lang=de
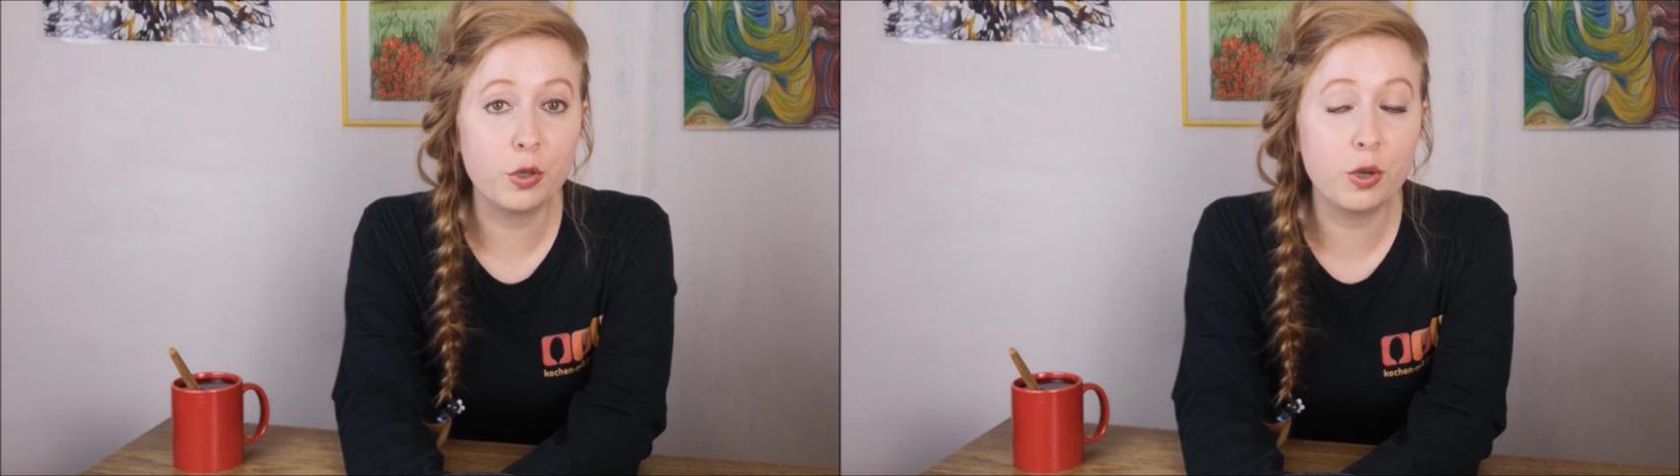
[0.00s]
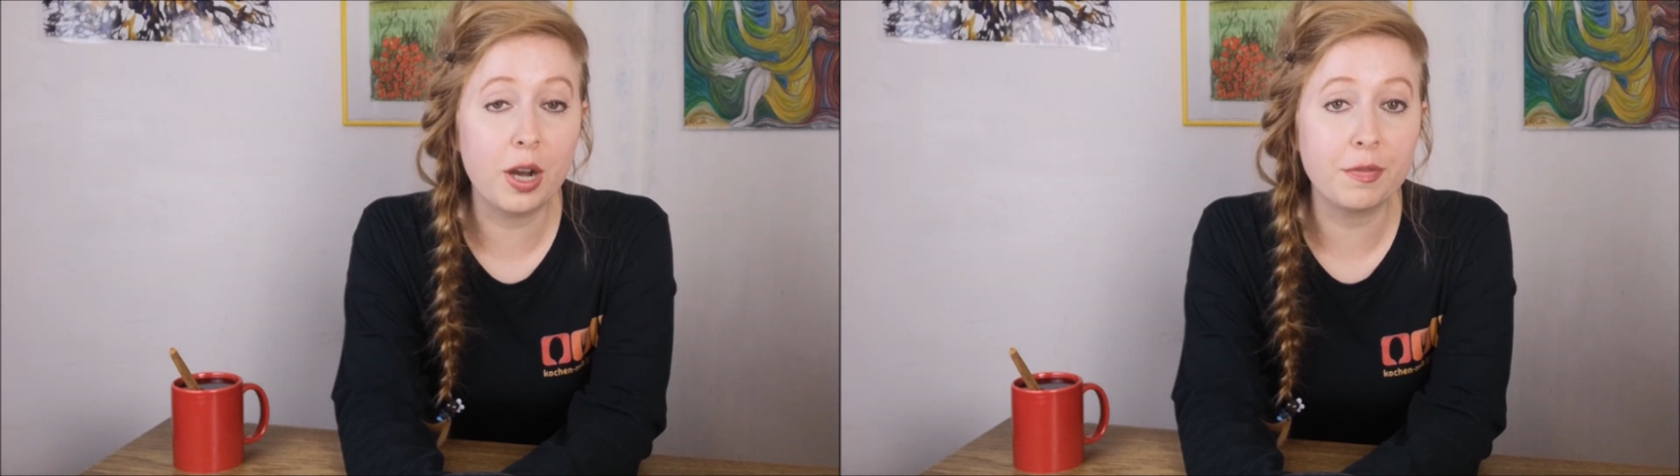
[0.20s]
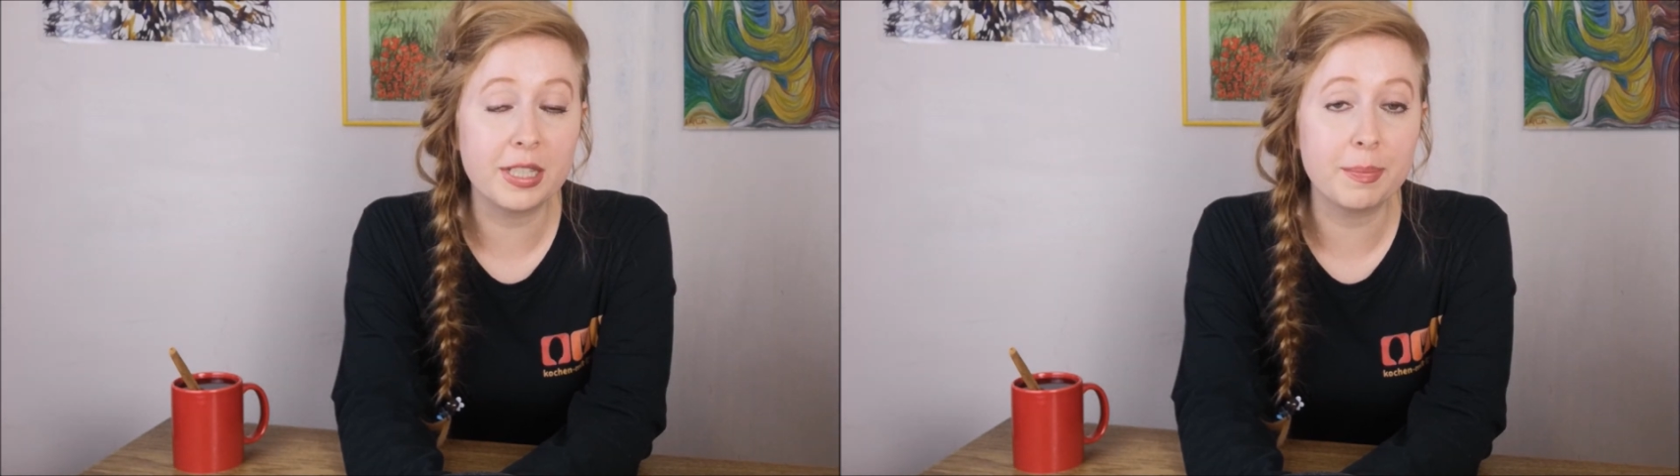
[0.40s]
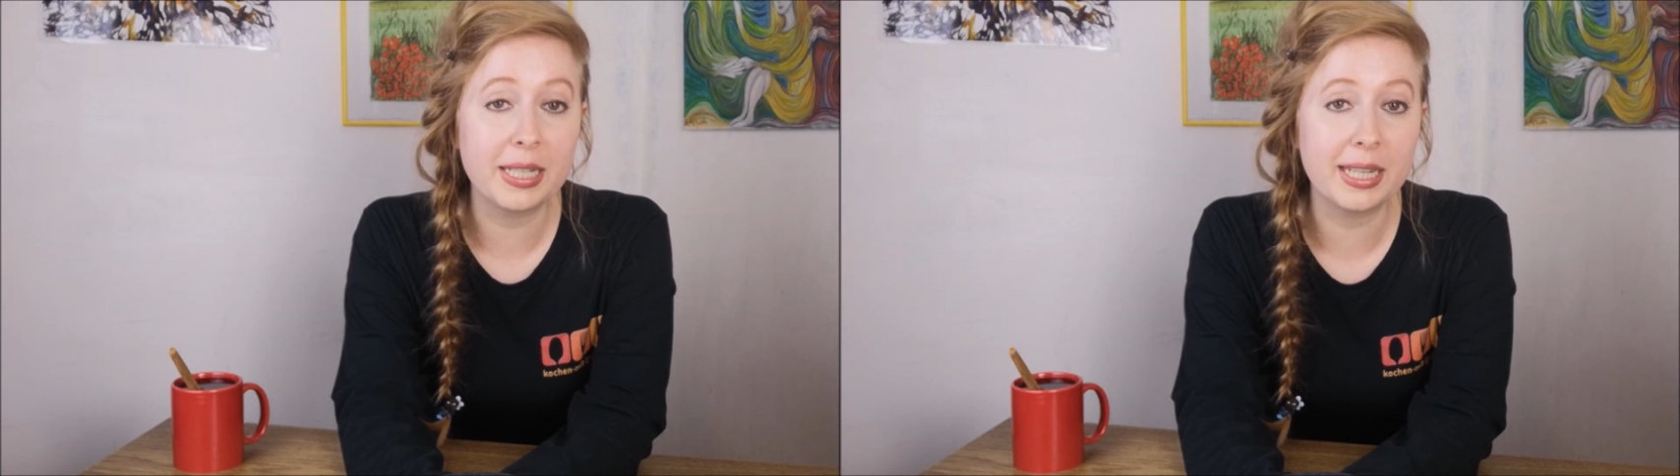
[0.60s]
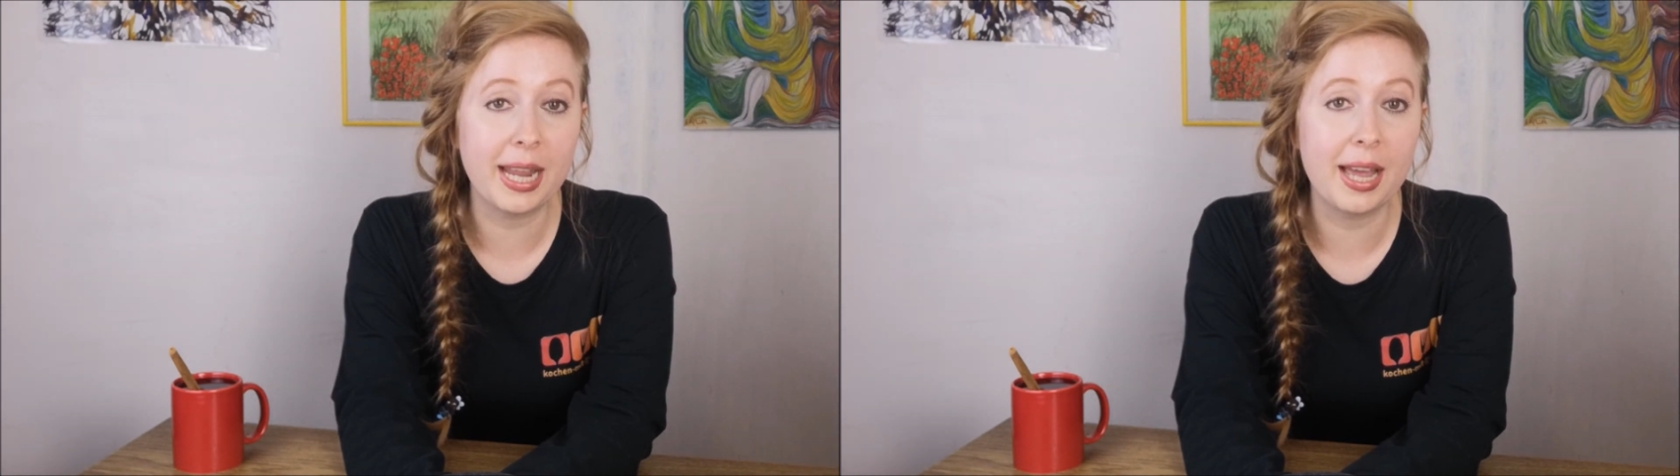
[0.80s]
Wirkung auf das
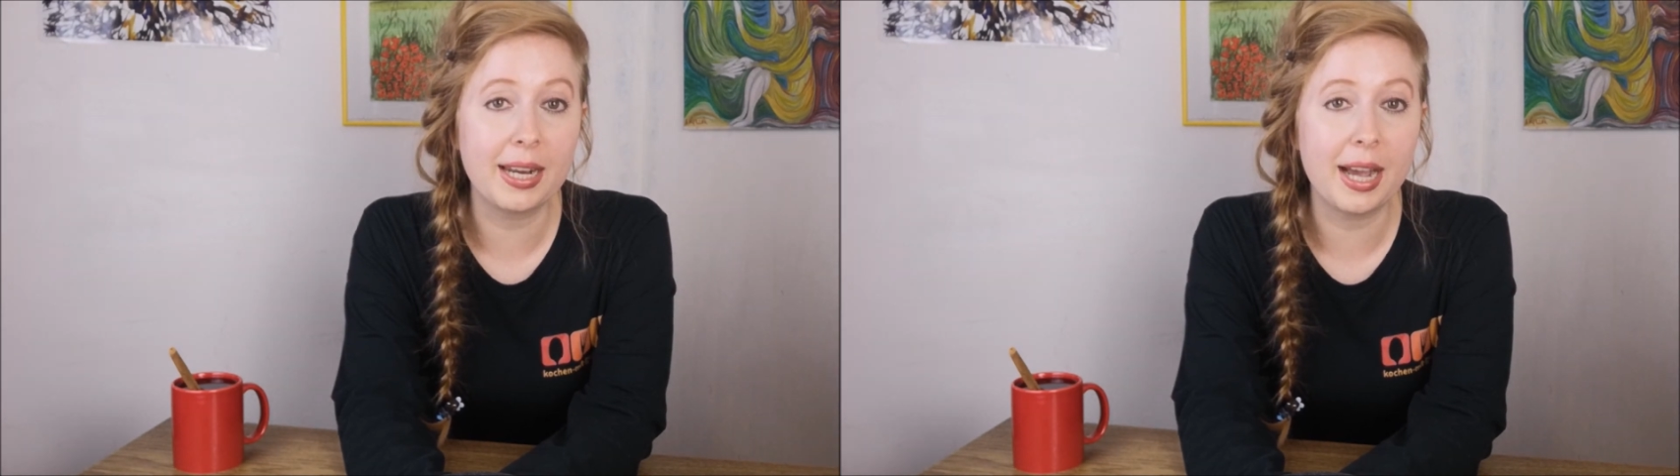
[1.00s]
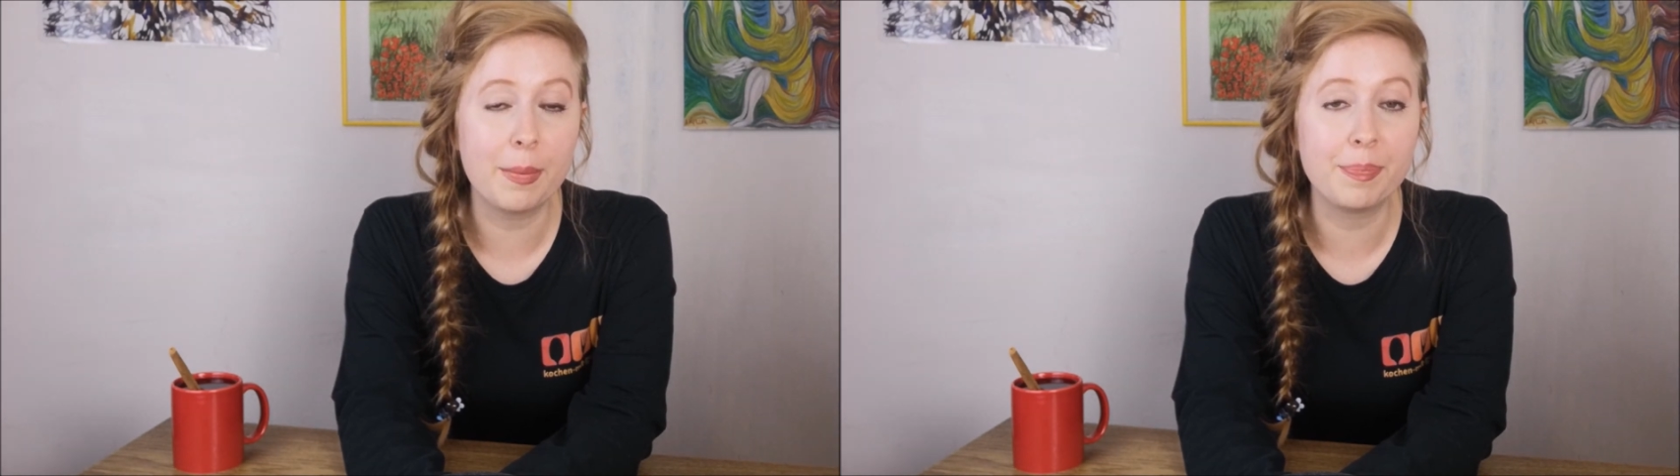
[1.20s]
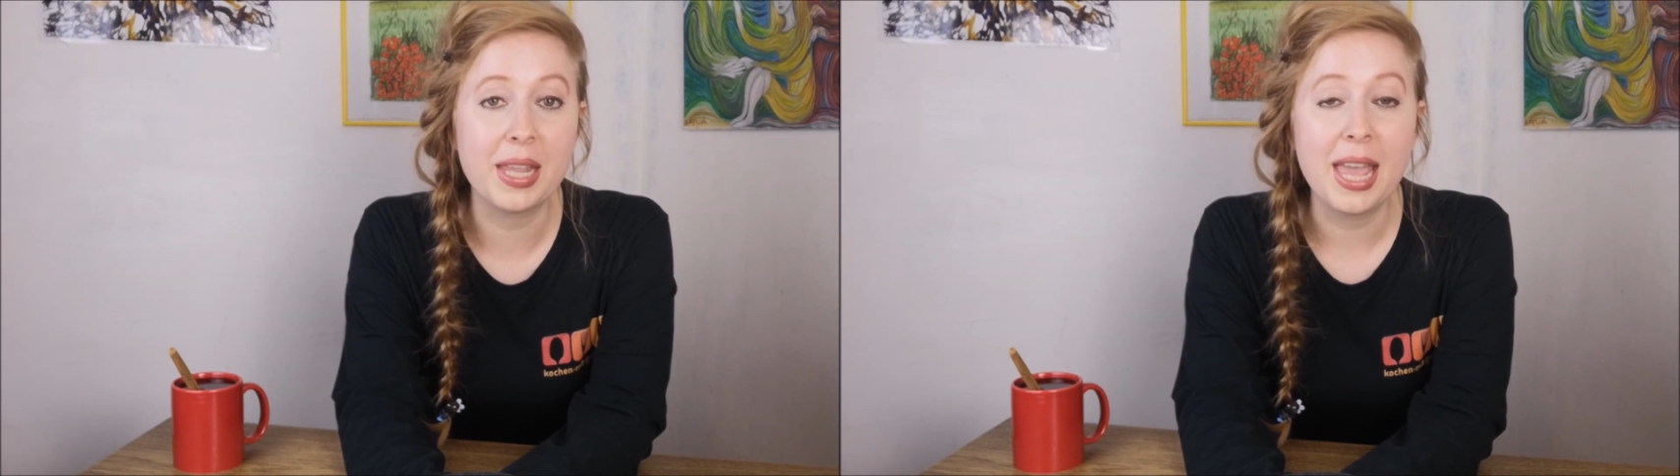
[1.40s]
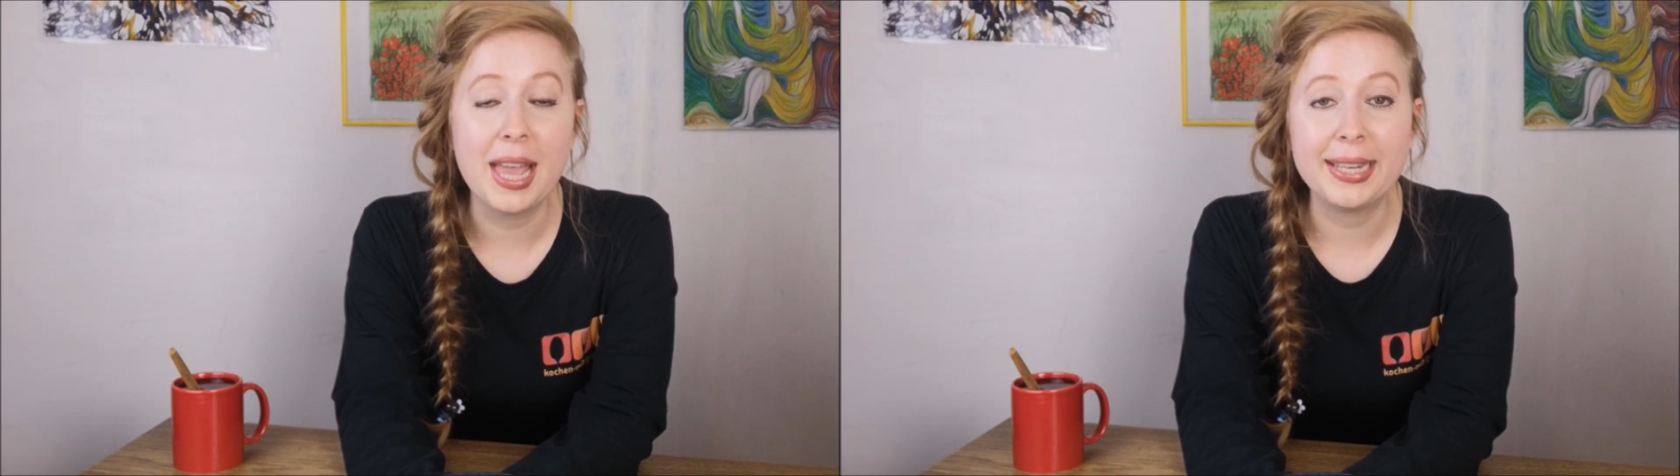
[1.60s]
Material haben.